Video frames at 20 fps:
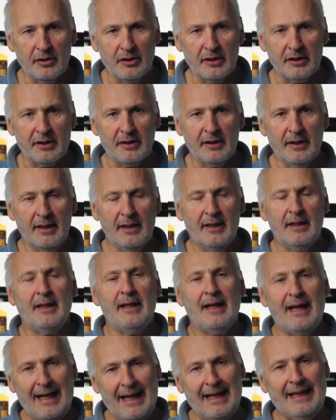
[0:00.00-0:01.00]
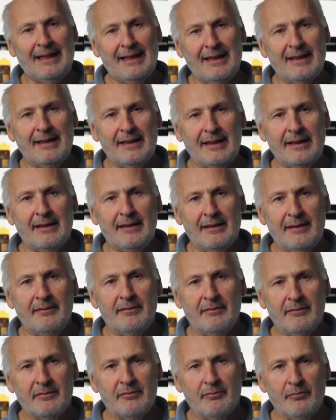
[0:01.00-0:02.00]
hat. Eigentlich
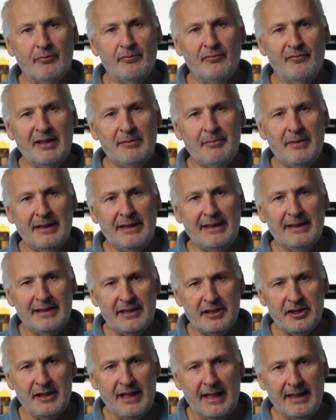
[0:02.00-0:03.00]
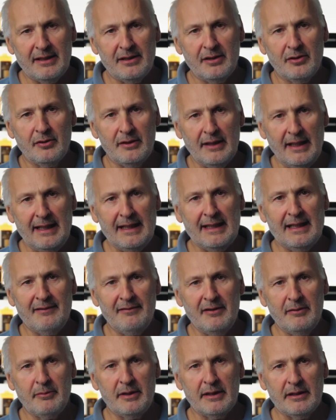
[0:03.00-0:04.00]
will man nicht den Steinton, eigentlich
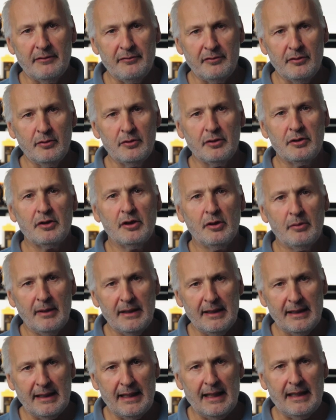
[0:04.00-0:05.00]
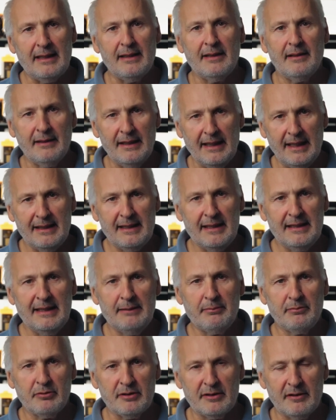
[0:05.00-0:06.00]
will man die Frucht, aber egal, jeder
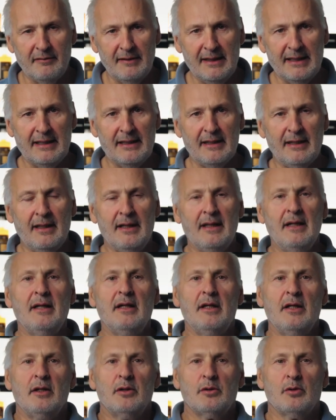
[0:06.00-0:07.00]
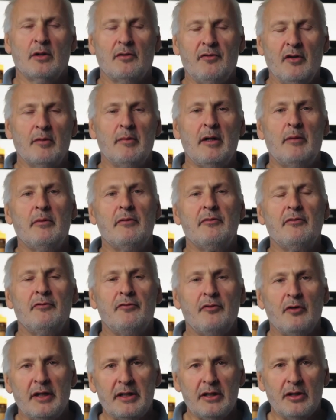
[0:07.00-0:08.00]
liebt, was er will. Doch fangen wir mal von
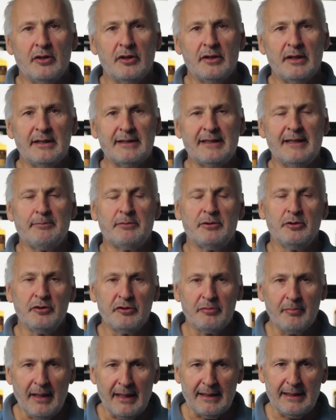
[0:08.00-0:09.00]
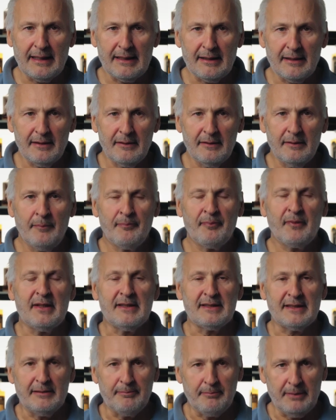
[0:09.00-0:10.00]
vorne an. Es gibt Süßmandeln,
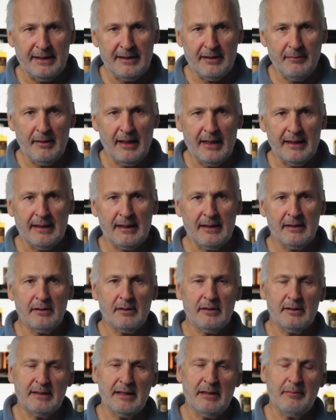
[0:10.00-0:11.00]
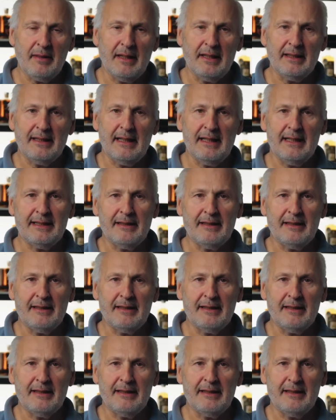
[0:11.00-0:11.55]
es gibt Bittermandeln, da ist immer ein Teil